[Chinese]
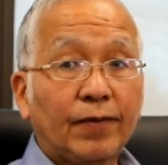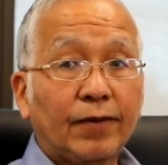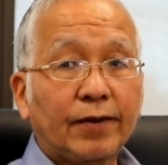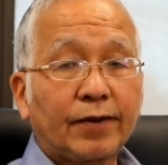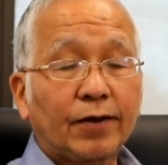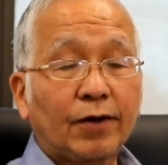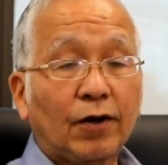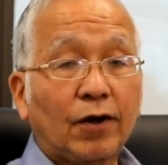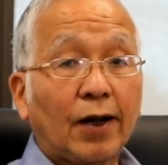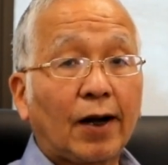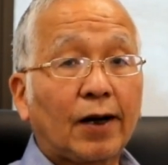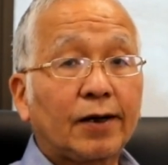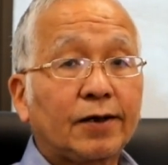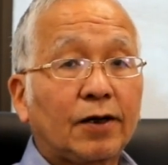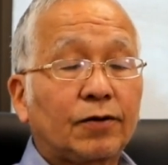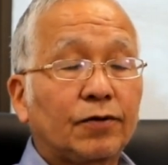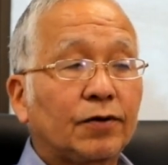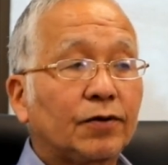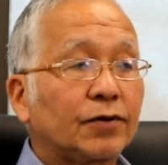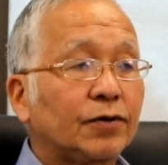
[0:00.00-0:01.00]
到2点
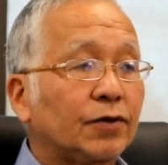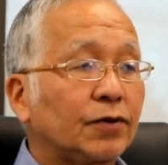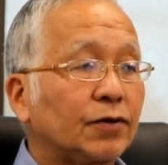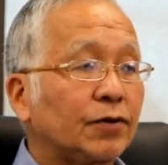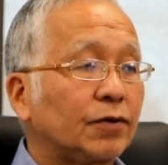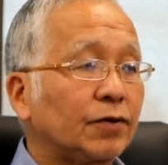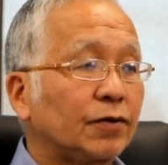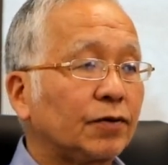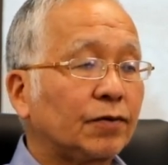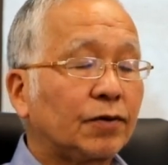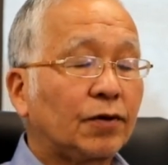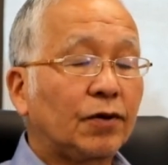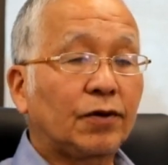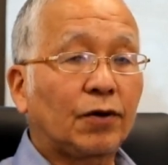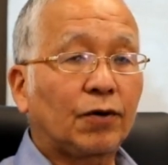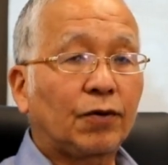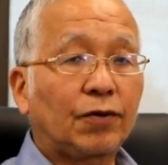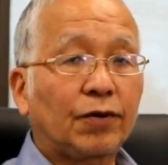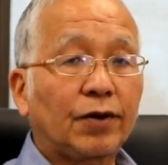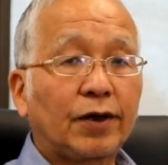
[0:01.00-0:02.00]
钟的时候可能
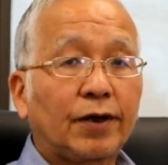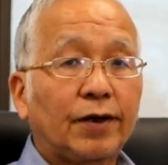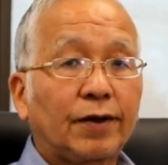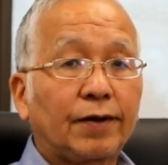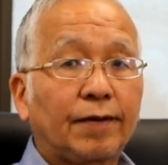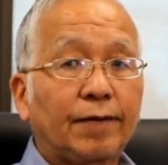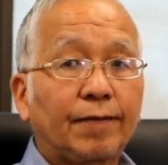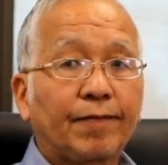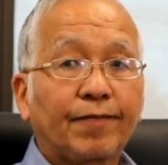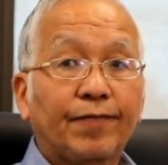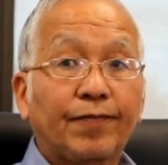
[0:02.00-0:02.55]
会，